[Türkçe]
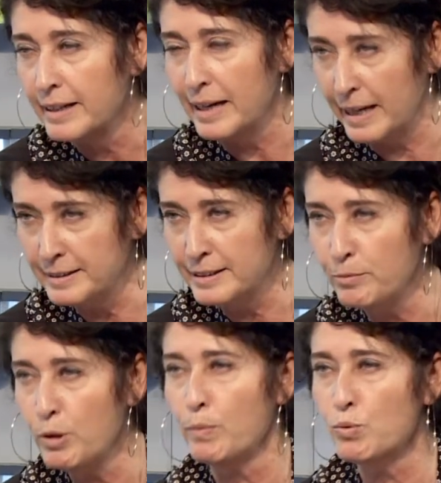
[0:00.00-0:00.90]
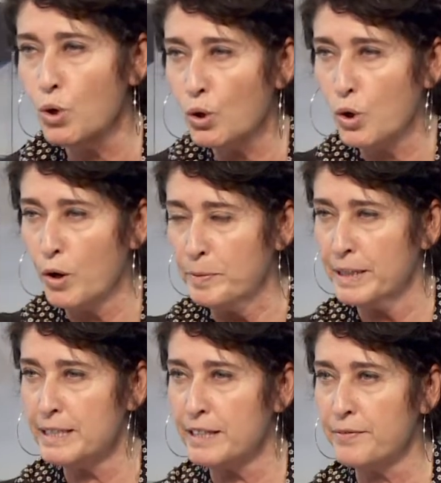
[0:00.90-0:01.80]
Anlatabiliyor muyum? Çok
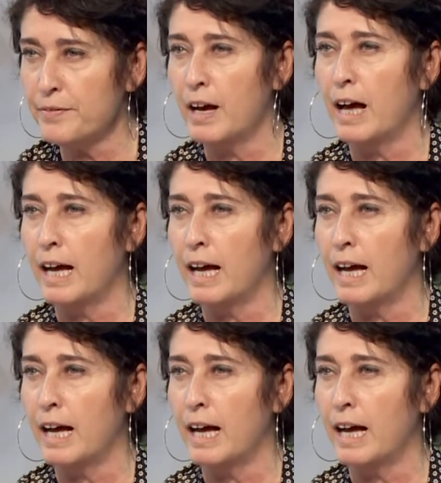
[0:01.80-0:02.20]
kooperatif, evet.